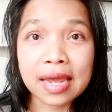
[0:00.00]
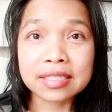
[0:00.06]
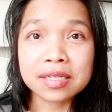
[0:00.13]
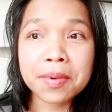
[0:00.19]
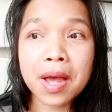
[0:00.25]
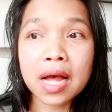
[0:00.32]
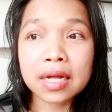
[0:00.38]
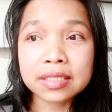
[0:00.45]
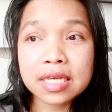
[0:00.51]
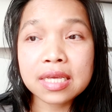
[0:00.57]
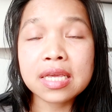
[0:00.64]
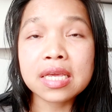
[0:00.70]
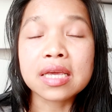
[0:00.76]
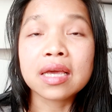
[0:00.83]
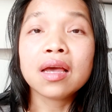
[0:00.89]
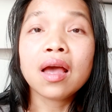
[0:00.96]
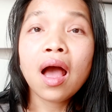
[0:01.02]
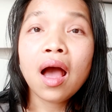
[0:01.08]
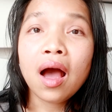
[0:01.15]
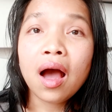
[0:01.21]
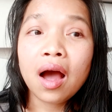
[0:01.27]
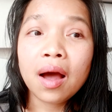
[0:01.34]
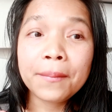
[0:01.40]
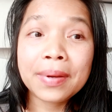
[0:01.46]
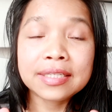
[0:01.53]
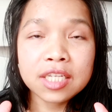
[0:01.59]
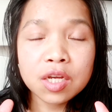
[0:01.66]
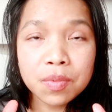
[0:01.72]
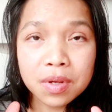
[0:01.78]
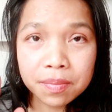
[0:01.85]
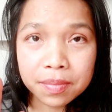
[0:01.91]
ยใช่ไหมคะที่เป็น
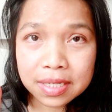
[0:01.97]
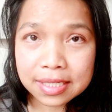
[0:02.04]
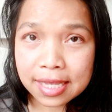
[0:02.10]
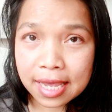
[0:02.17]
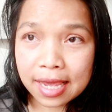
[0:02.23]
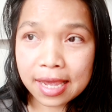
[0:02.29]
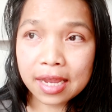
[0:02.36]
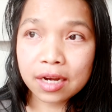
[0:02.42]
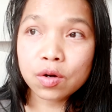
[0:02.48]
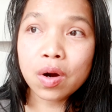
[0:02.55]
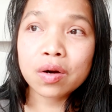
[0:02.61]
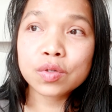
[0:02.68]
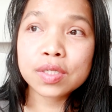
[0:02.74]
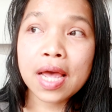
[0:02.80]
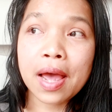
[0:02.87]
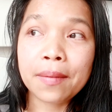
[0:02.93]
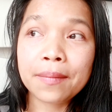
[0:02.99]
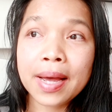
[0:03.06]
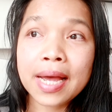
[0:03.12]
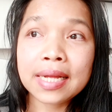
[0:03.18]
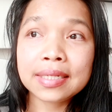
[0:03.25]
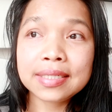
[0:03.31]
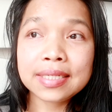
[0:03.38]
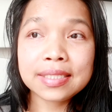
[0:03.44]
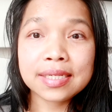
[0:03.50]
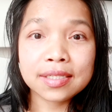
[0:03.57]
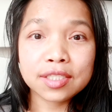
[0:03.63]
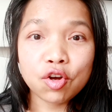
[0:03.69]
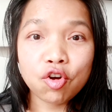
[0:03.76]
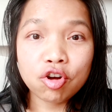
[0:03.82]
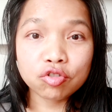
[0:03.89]
เที่ยวบินพิเศษเราสามารถที่จะ
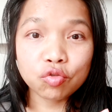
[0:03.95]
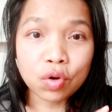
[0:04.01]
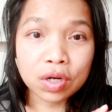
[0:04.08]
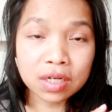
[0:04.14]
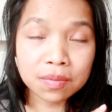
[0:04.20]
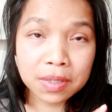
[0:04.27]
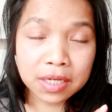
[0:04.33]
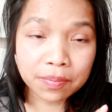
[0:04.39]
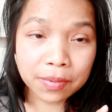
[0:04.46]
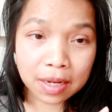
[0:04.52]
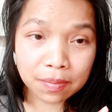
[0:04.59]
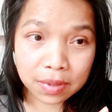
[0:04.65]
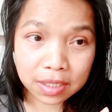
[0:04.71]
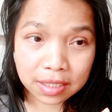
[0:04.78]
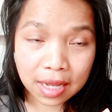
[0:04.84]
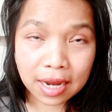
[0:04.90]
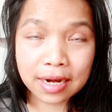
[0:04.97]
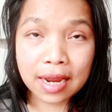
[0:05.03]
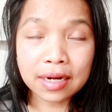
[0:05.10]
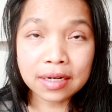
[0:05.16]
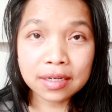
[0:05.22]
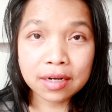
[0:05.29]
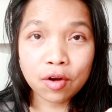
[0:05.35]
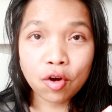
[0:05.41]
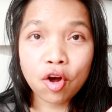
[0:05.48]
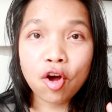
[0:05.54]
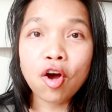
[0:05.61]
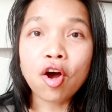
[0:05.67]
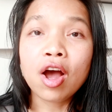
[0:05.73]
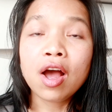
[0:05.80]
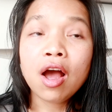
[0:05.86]
จองตั๋วเครื่องบินกับการบินไทยได้เลยแล้ว
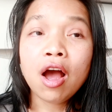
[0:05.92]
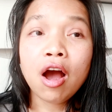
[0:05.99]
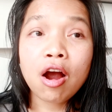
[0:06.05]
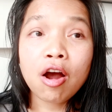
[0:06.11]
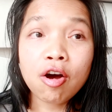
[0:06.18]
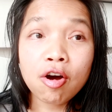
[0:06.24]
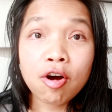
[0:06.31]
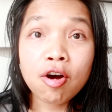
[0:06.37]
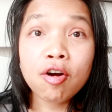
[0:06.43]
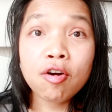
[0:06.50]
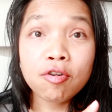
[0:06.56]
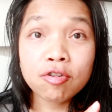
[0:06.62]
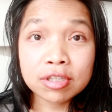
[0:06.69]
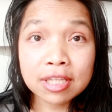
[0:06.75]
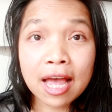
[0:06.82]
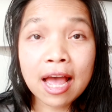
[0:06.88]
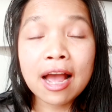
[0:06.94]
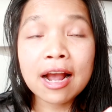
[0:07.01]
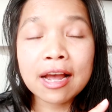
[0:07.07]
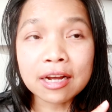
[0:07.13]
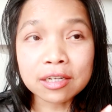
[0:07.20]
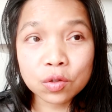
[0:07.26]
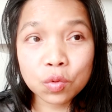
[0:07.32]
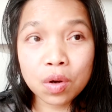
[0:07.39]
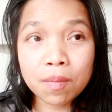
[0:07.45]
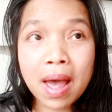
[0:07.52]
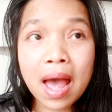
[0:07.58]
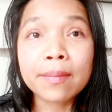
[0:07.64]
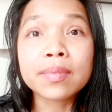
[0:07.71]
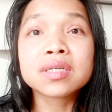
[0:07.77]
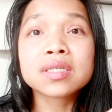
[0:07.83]
ก็ขอโควต้ากักตัว
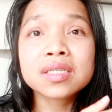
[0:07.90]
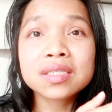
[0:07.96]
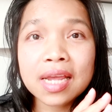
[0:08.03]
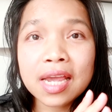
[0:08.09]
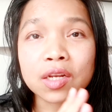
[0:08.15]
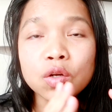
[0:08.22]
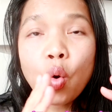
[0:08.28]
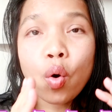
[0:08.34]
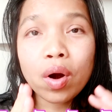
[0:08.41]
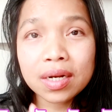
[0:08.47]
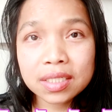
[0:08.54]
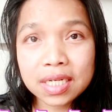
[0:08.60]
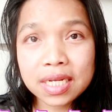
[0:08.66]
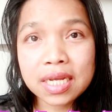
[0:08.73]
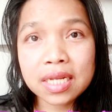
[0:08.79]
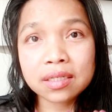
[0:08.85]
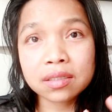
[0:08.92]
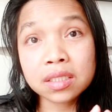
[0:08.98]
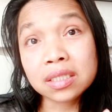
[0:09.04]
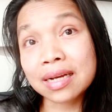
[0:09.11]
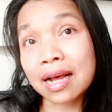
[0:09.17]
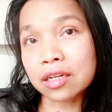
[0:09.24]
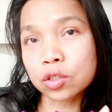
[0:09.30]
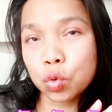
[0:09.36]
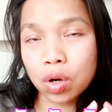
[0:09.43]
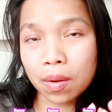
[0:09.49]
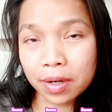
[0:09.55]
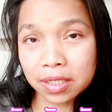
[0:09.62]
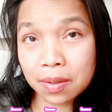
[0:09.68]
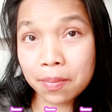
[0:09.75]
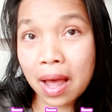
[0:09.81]
แบบ State Quarantine คือกักตัวกั
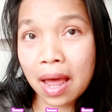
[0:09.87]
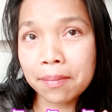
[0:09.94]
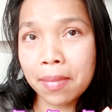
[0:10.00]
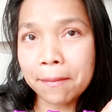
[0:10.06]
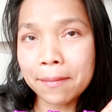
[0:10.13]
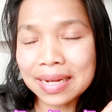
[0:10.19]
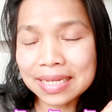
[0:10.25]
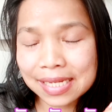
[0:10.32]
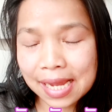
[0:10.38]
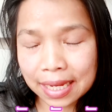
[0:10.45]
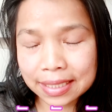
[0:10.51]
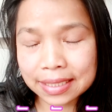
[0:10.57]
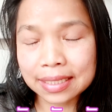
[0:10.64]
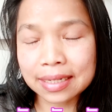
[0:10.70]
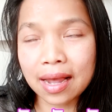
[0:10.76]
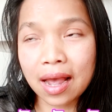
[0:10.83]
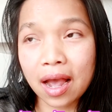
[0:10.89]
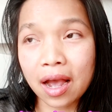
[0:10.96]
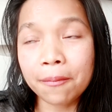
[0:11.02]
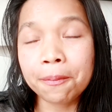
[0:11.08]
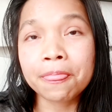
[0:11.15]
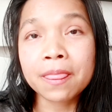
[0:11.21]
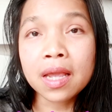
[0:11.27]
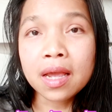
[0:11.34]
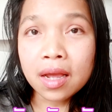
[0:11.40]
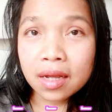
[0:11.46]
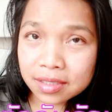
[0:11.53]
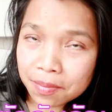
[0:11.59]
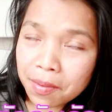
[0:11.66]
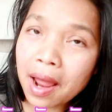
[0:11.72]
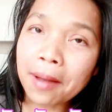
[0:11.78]
บรัฐบาลแบบไม่จ่ายเงินนะคะ
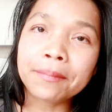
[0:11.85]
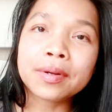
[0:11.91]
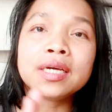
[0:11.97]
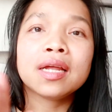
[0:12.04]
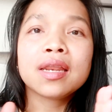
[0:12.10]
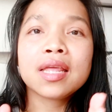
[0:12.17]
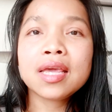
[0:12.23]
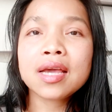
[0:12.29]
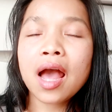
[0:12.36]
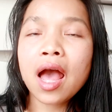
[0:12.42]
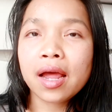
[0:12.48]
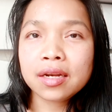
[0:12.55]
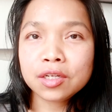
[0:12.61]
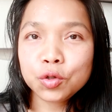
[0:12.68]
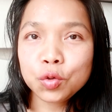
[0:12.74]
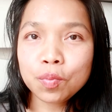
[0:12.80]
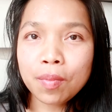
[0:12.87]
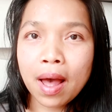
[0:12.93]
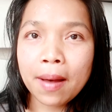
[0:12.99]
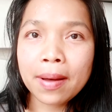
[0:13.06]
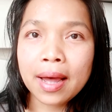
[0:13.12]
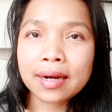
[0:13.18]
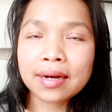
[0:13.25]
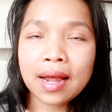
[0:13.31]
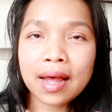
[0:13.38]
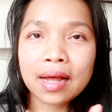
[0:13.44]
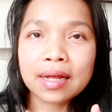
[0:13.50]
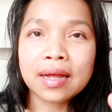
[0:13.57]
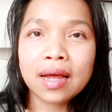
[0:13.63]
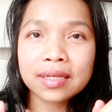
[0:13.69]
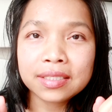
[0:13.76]
สำหรับเดือนนี้ค่ะเดือนกุมภาพันธ์
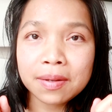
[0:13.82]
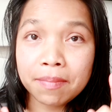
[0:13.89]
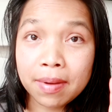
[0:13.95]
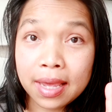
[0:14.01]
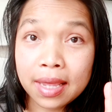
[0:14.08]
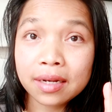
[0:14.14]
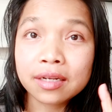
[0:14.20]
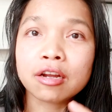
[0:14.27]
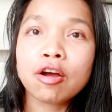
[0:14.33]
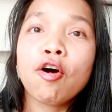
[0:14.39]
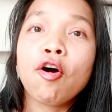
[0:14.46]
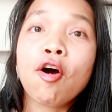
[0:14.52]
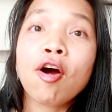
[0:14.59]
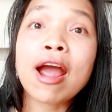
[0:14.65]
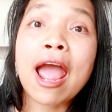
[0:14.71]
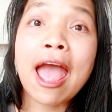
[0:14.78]
ค่ะจะเป็นของ